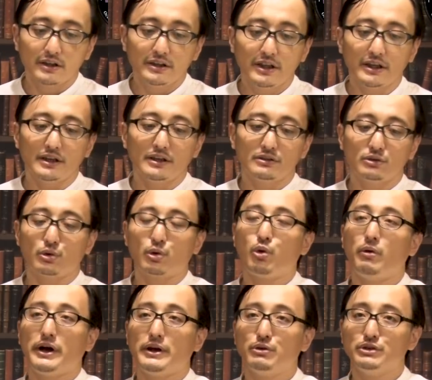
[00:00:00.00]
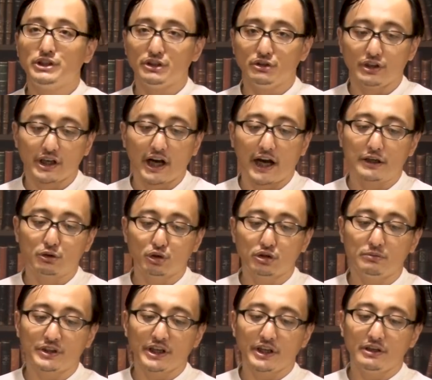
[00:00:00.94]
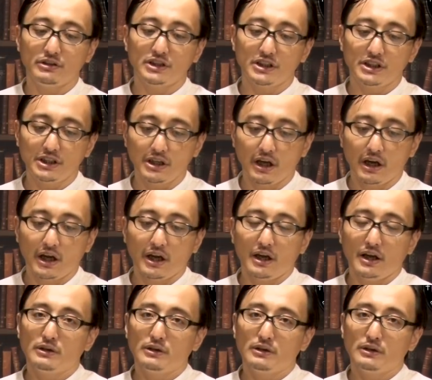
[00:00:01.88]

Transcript: で、その声色を自由に変えることもできるし、